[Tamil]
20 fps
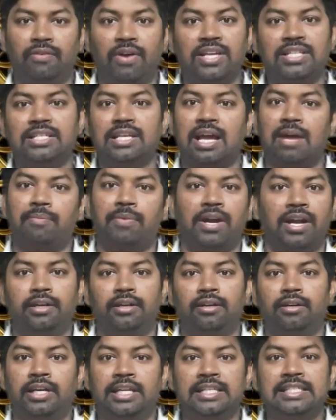வைஸ் கேப்டன்
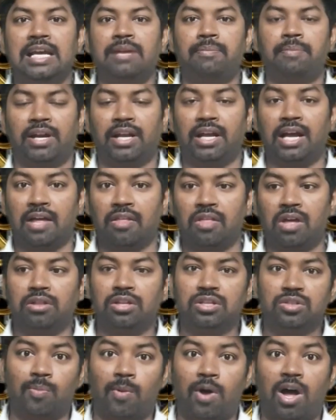டிசைட் பண்ணுங்கள்
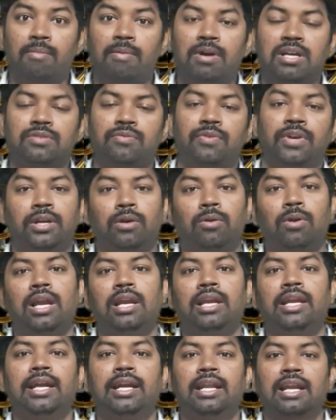அதாவது ஸ்மால் பாஸ்
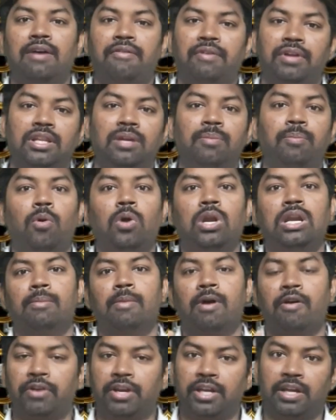வீட்டுக்குள்ளே லீடராக வந்து
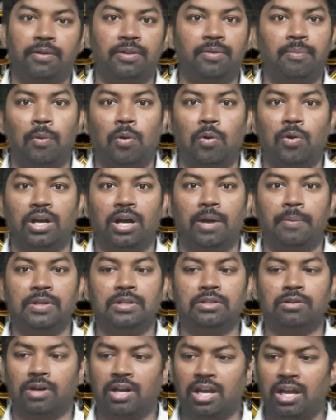பூர்ணிமாவை நீங்கள் வந்து போடுங்க
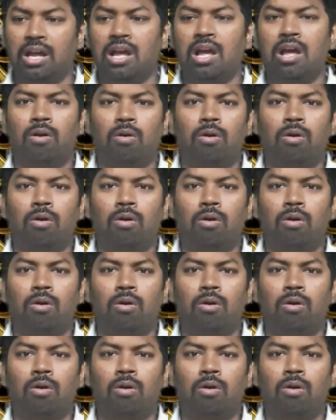அப்படின்னு சொன்னால்